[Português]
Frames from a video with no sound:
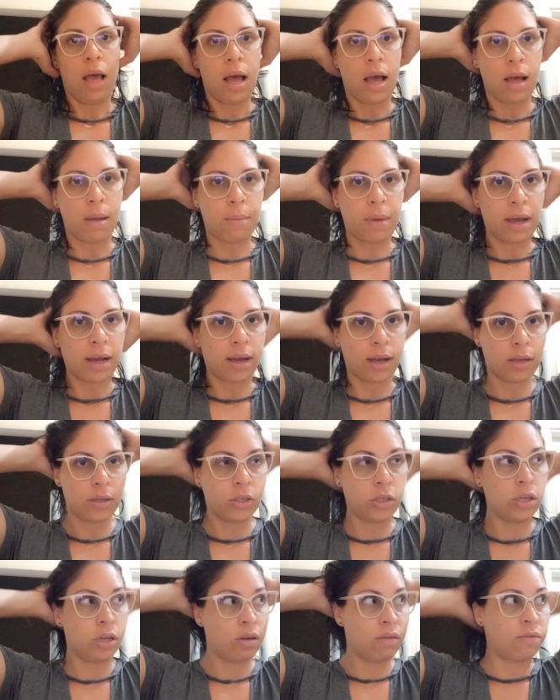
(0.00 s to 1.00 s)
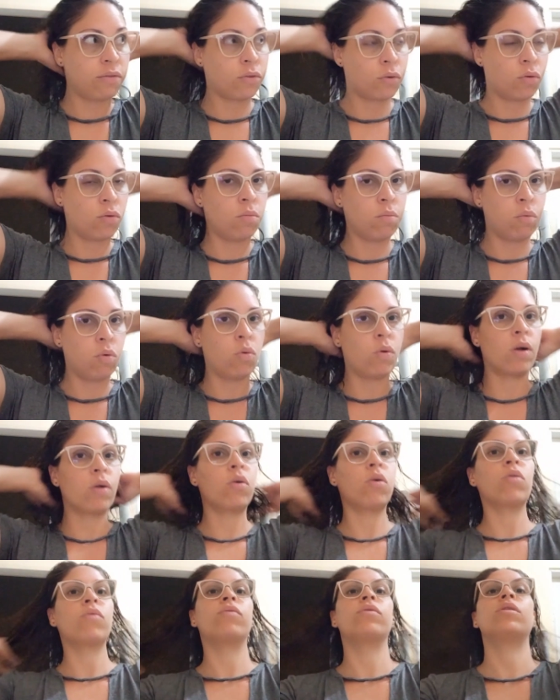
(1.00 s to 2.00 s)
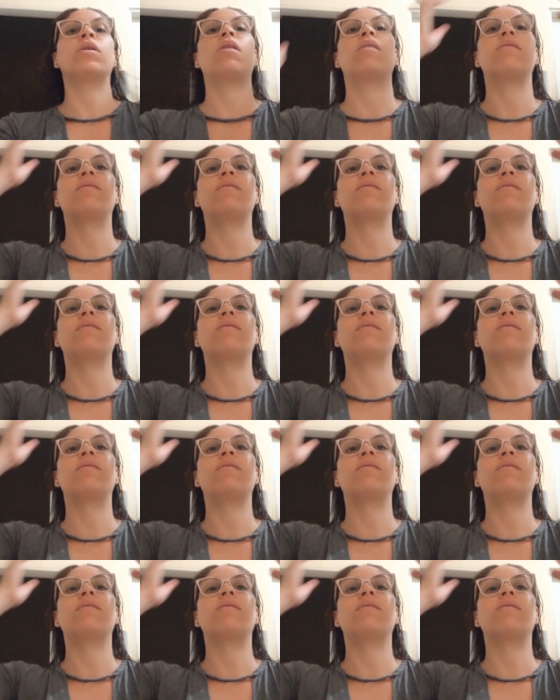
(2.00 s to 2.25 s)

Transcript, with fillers: A macaxeira ficou boa. Agora eu vou dar uma